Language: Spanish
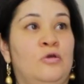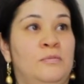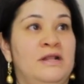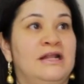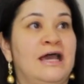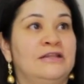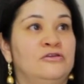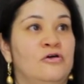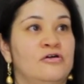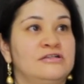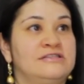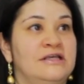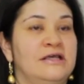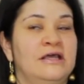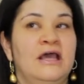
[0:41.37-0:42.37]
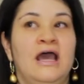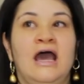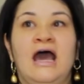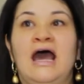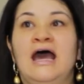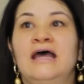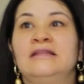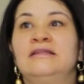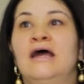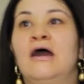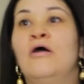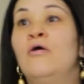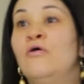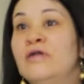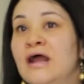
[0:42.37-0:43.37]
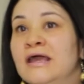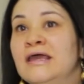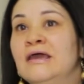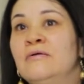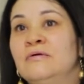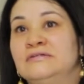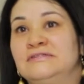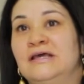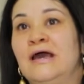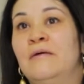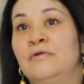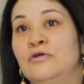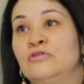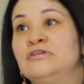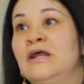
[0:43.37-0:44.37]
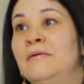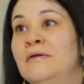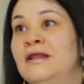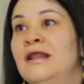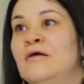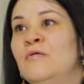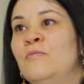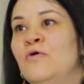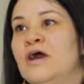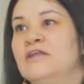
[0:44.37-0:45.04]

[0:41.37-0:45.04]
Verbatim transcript: Fuenmayor, editora de la revista de Ciencias Sociales.